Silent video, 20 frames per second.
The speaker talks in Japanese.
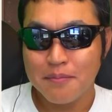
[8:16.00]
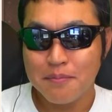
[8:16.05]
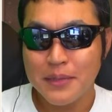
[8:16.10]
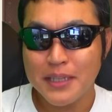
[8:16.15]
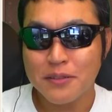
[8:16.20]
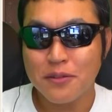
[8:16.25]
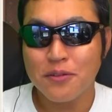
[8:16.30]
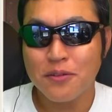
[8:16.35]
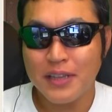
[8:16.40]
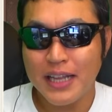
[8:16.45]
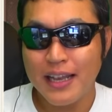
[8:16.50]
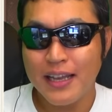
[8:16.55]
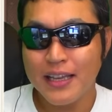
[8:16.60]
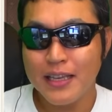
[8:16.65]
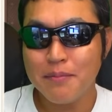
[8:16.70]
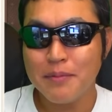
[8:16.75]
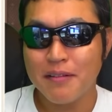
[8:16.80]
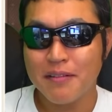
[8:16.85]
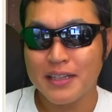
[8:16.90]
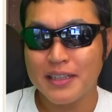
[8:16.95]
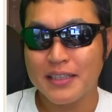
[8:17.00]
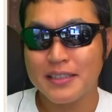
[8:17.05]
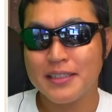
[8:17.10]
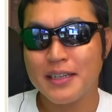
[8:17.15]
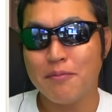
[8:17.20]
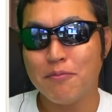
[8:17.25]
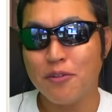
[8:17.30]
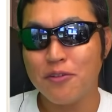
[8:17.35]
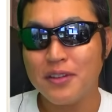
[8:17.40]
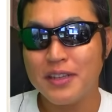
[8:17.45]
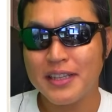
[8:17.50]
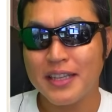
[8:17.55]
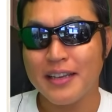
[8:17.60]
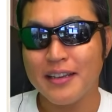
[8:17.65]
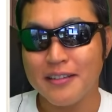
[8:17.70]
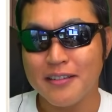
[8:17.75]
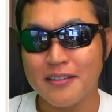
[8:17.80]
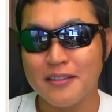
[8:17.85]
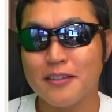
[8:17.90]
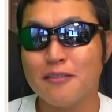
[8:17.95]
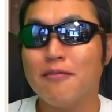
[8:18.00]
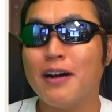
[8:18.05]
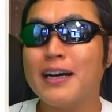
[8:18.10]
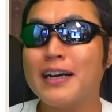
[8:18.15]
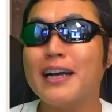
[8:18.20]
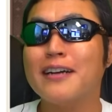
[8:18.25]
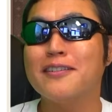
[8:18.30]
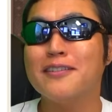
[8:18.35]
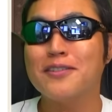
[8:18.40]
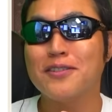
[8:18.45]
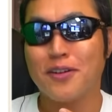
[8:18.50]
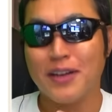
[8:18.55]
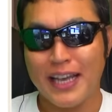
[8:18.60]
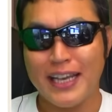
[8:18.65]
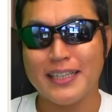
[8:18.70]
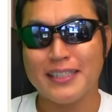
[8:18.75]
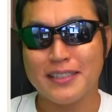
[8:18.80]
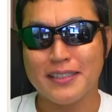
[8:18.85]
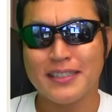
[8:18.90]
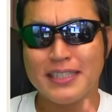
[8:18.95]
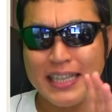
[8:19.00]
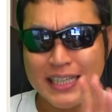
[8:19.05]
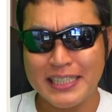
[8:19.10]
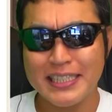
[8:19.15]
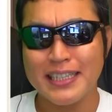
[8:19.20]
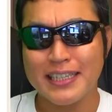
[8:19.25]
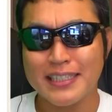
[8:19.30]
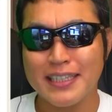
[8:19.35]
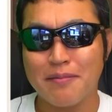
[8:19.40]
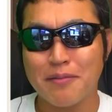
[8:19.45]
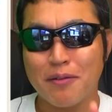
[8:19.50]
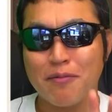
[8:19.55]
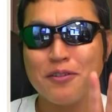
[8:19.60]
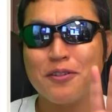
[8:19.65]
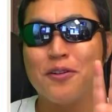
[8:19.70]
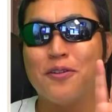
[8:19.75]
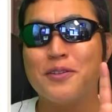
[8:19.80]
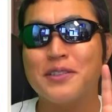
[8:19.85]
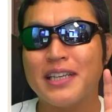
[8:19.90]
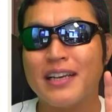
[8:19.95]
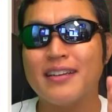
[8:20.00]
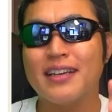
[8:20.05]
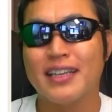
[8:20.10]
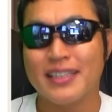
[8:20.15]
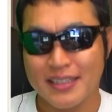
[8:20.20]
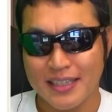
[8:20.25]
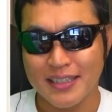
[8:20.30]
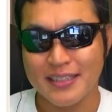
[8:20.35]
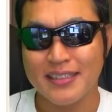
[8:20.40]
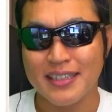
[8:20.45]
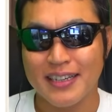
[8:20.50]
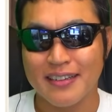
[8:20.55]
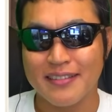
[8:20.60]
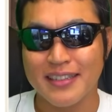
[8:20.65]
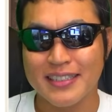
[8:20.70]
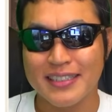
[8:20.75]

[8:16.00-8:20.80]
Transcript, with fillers: まあ、そのね、今私が持っている我が軍のエース、セシア様も当然 SSR で